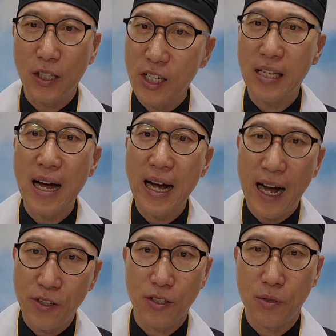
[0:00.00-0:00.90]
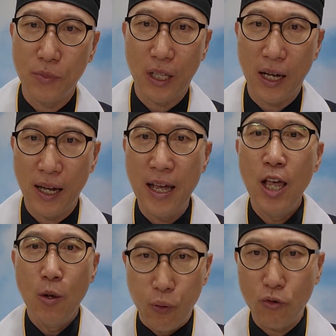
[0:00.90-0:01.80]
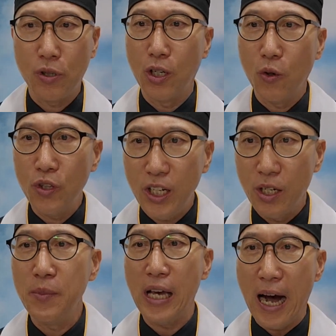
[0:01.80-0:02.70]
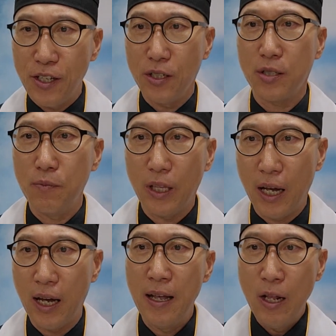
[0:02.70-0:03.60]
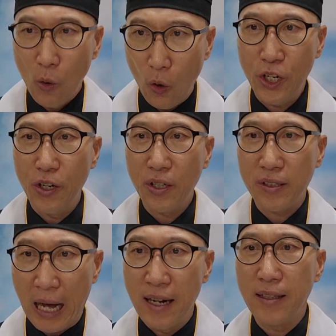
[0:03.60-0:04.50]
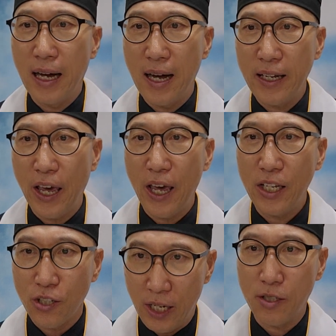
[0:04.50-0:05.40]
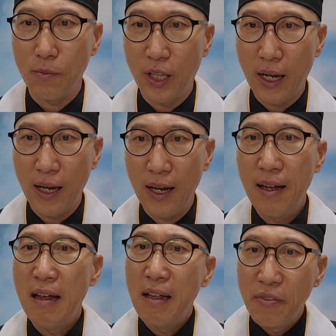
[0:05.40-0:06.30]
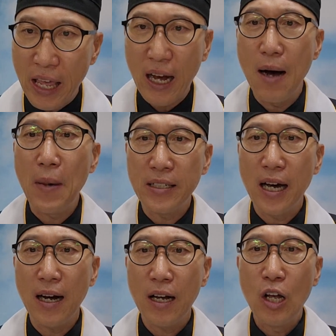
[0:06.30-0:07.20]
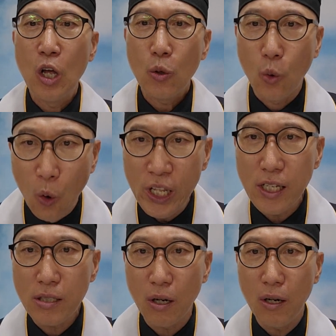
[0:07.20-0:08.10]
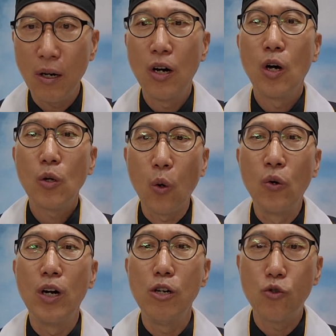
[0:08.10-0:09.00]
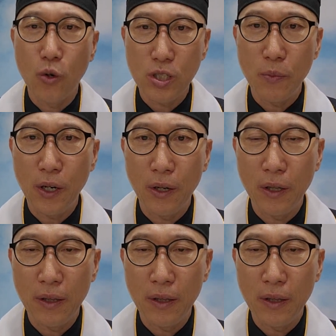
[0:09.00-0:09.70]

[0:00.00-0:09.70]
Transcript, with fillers: 더 이상 아니었습니다. 부끄러운 이름이 아니었습니다. 오히려 당당하게 전했습니다. 내가 만약 돈이 있어 돈을 주었으면